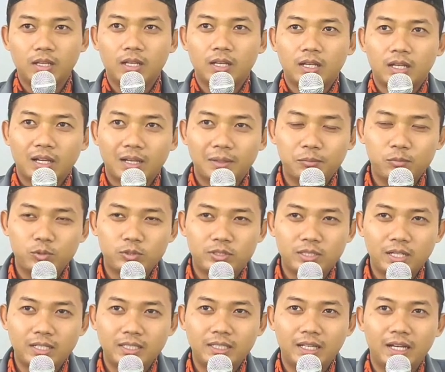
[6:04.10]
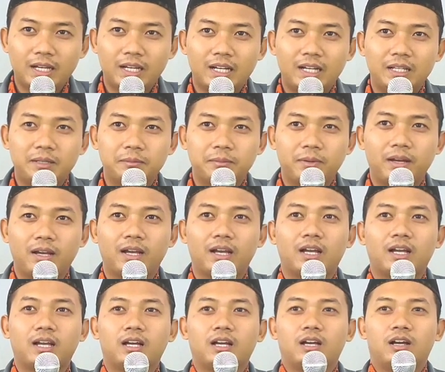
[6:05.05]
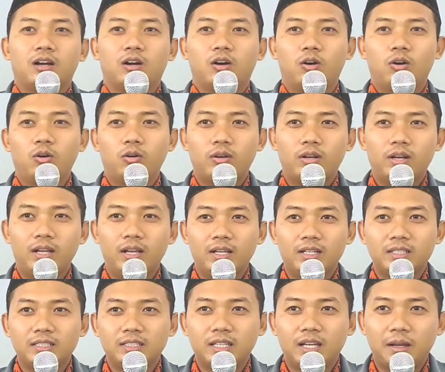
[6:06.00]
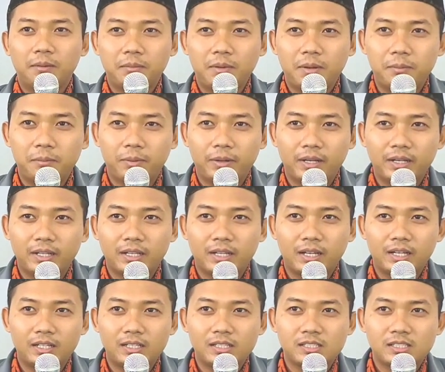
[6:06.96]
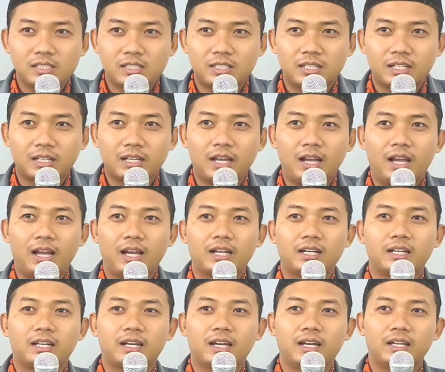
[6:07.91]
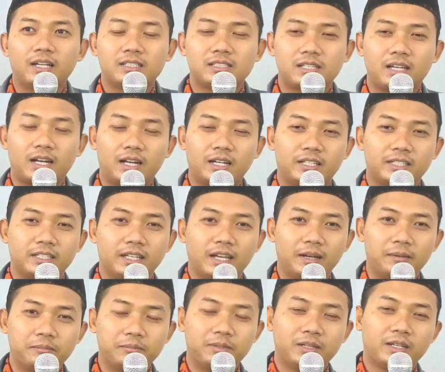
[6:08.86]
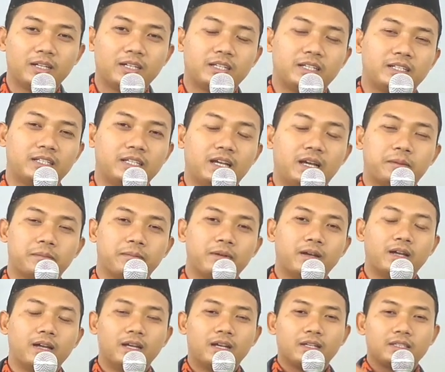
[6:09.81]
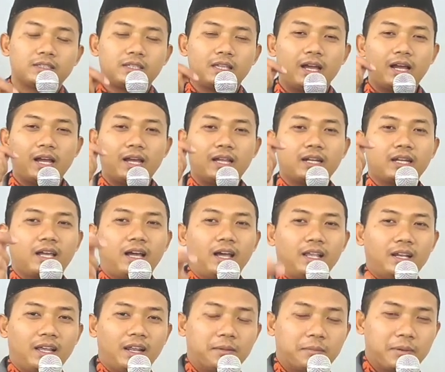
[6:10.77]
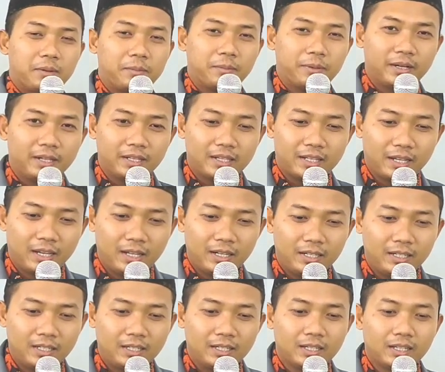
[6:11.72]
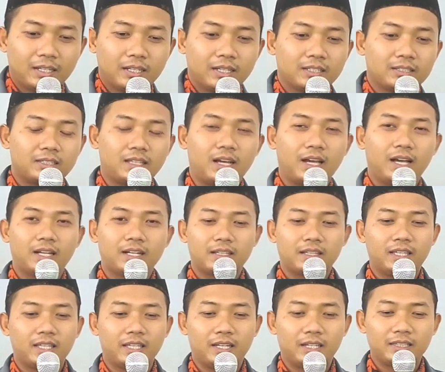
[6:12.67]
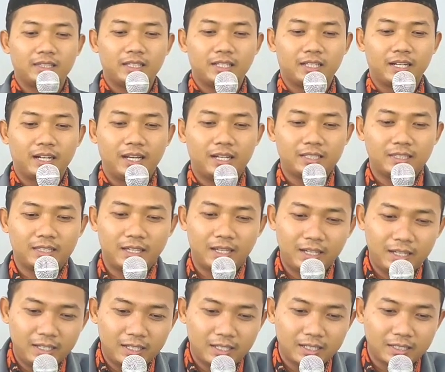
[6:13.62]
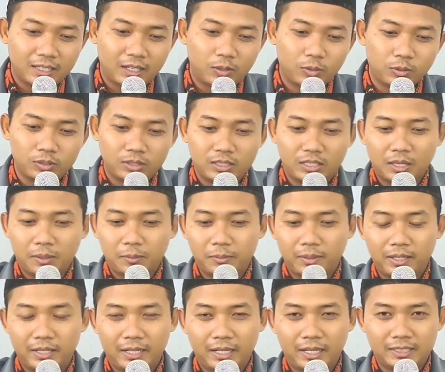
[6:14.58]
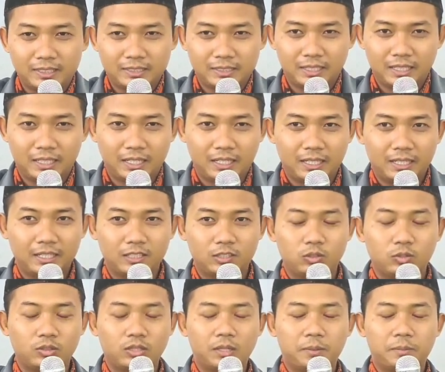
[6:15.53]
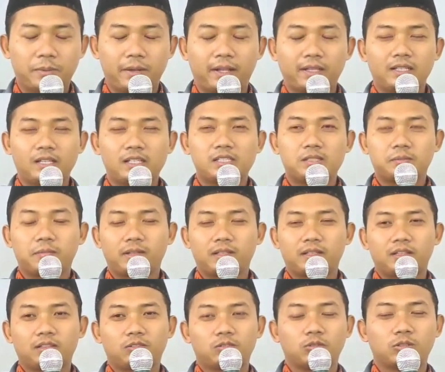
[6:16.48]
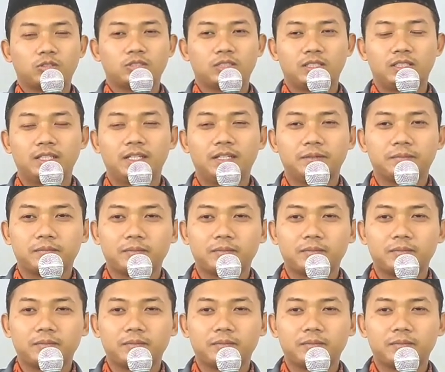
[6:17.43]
kemudian yang kelima Orang yang memberikan sedekah dengan cara diam, diam. Tangan kanan memberikan, tangan kiri tidak tak tahu, tidak melihatnya. Itu ibaratnya seperti itu. Jadi